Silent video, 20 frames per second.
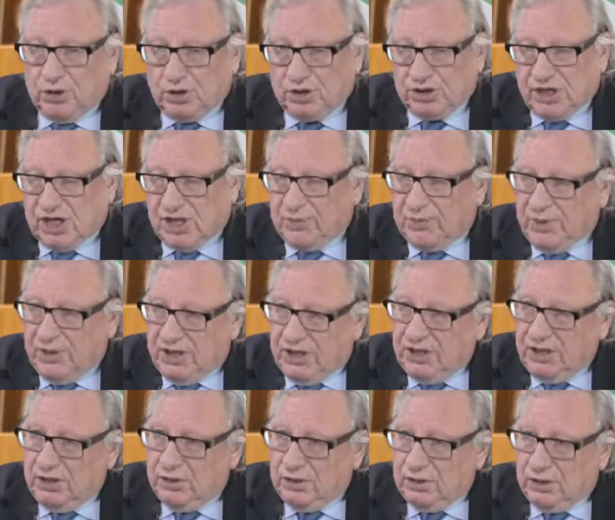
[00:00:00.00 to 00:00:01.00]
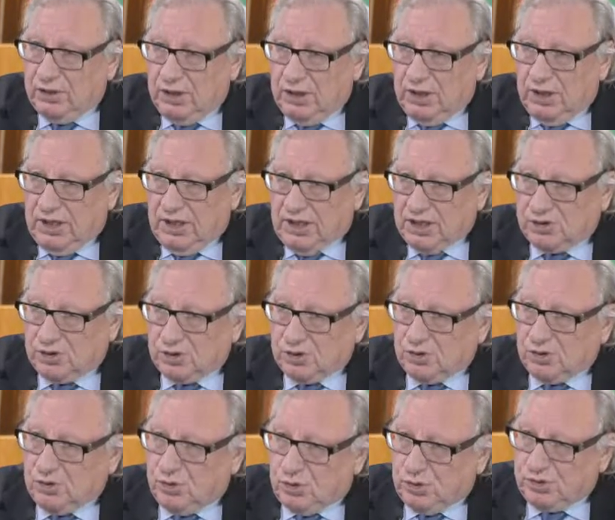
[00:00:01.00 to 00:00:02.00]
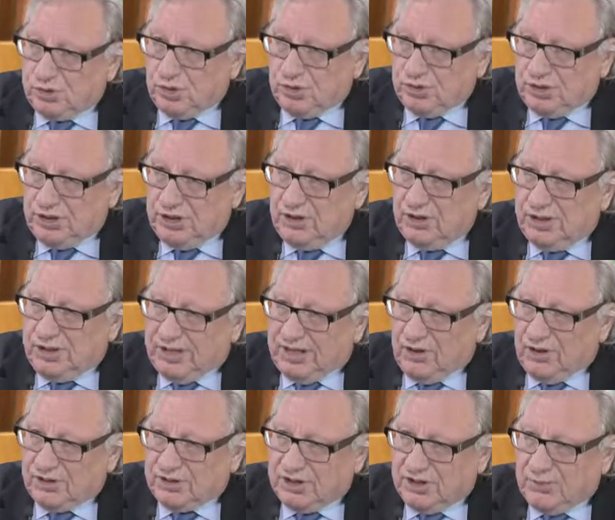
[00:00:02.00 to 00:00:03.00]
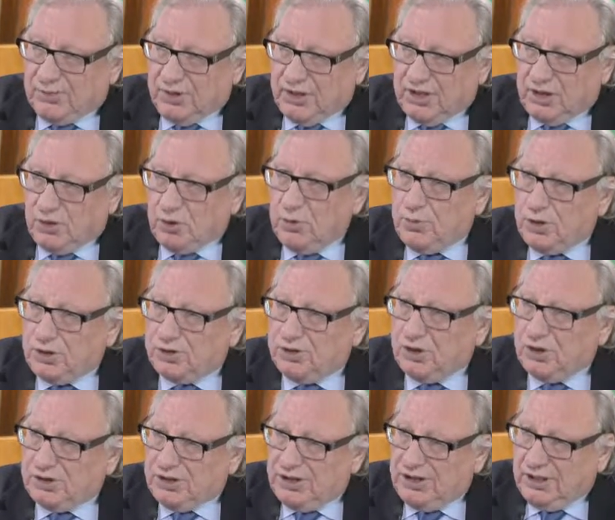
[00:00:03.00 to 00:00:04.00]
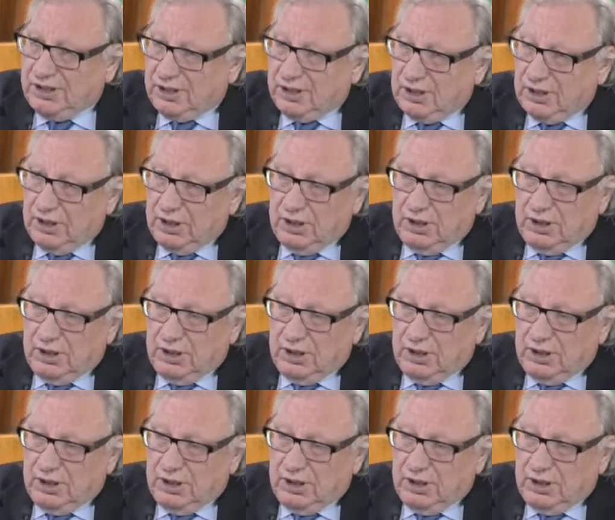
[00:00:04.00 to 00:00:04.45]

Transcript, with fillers: dans chaque pays euh, les choses sont ressenties dans les 47 pays, comment sortir